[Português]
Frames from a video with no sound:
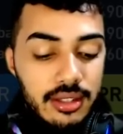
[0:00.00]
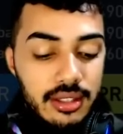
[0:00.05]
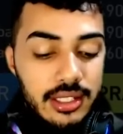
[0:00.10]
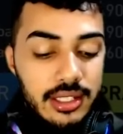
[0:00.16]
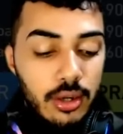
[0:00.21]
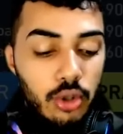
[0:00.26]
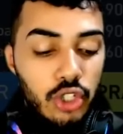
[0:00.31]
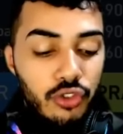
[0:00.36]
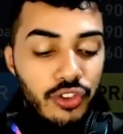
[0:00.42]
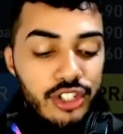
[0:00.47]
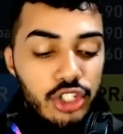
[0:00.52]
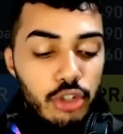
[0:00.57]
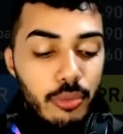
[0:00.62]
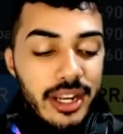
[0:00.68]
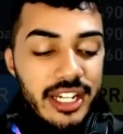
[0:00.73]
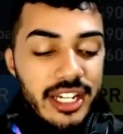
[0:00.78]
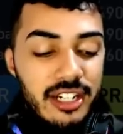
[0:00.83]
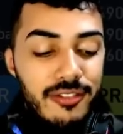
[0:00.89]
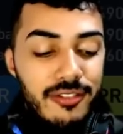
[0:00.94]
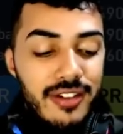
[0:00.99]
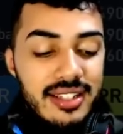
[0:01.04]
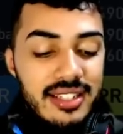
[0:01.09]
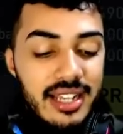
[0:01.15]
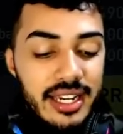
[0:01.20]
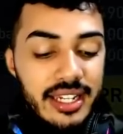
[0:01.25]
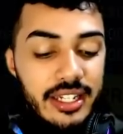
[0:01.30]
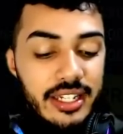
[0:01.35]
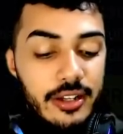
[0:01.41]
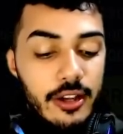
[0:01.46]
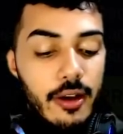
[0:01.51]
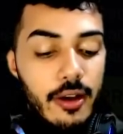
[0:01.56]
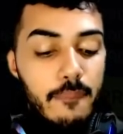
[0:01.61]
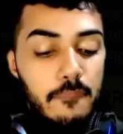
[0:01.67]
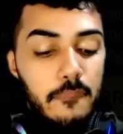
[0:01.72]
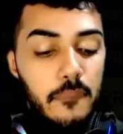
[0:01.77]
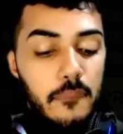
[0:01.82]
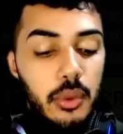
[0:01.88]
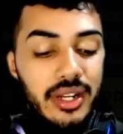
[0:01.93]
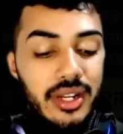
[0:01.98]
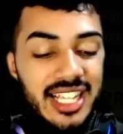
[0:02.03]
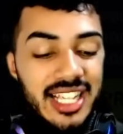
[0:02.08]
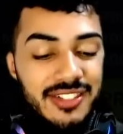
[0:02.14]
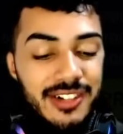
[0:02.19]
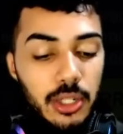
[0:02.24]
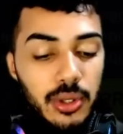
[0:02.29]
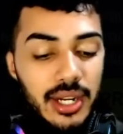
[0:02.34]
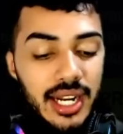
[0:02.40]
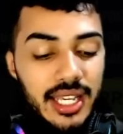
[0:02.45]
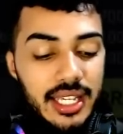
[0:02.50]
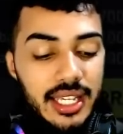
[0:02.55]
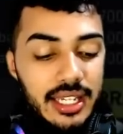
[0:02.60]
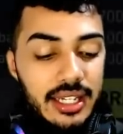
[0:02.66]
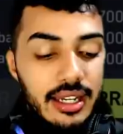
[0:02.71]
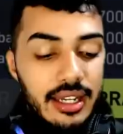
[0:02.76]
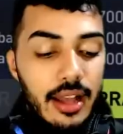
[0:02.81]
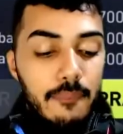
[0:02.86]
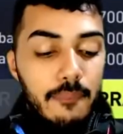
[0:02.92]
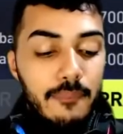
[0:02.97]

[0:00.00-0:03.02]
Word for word: Então, dificilmente ele vai sair por esse valor aqui.